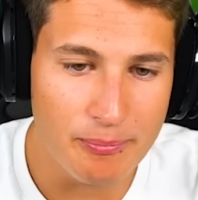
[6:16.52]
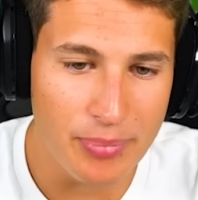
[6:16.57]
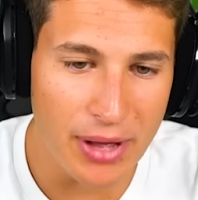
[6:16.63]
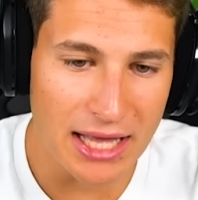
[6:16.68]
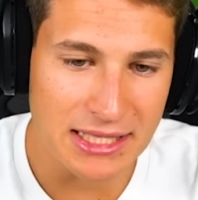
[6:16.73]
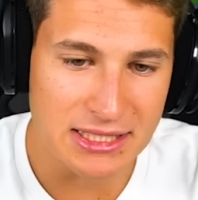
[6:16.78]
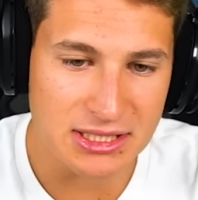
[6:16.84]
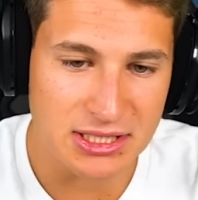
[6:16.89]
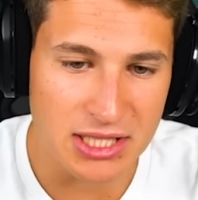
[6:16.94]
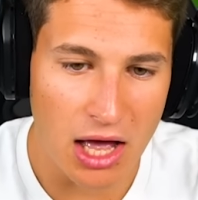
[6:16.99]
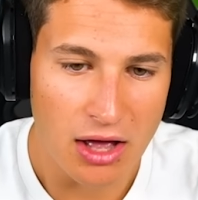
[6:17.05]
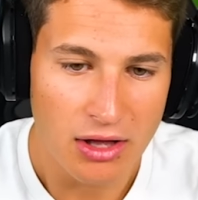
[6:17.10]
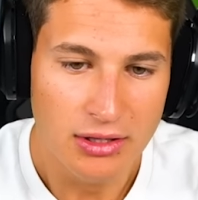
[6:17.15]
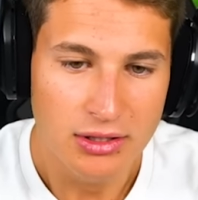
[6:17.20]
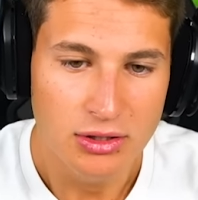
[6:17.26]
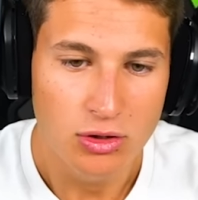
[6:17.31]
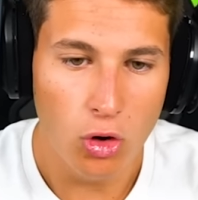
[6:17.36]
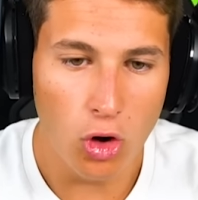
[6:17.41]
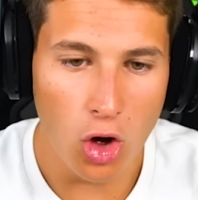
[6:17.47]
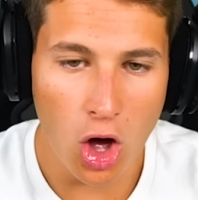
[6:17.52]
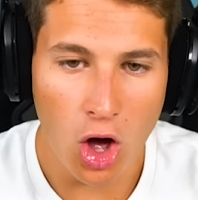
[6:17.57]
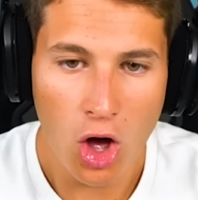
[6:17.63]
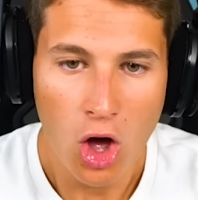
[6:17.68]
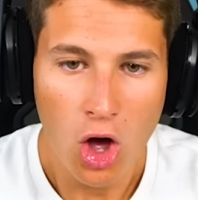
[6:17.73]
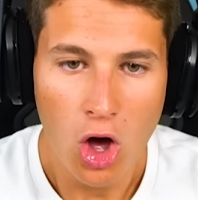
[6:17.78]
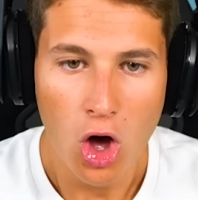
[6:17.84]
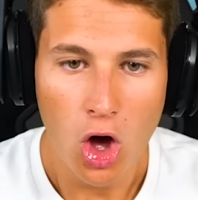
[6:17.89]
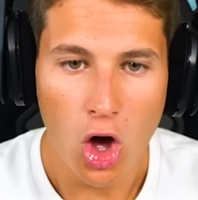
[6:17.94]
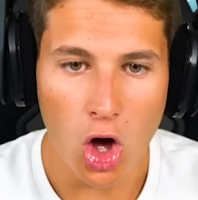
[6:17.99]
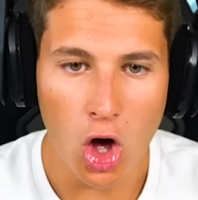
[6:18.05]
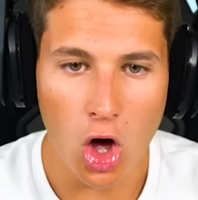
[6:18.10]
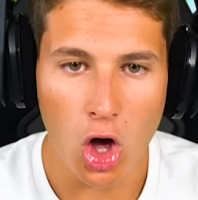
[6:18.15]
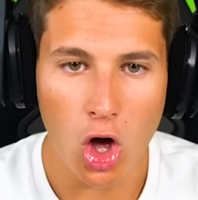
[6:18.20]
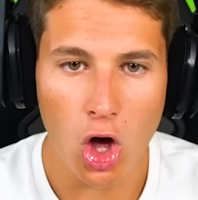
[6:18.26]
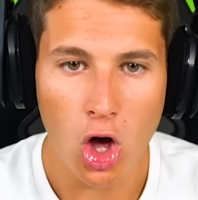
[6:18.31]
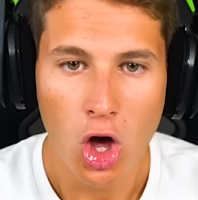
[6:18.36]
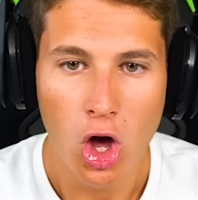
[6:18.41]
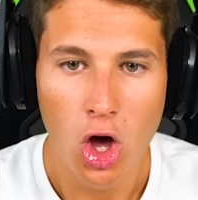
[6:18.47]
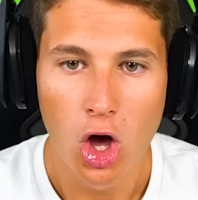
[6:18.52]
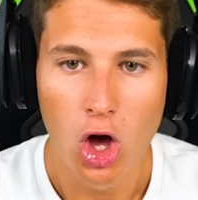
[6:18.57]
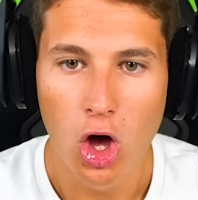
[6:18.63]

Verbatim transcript: posso Uh, uh, uh, uh.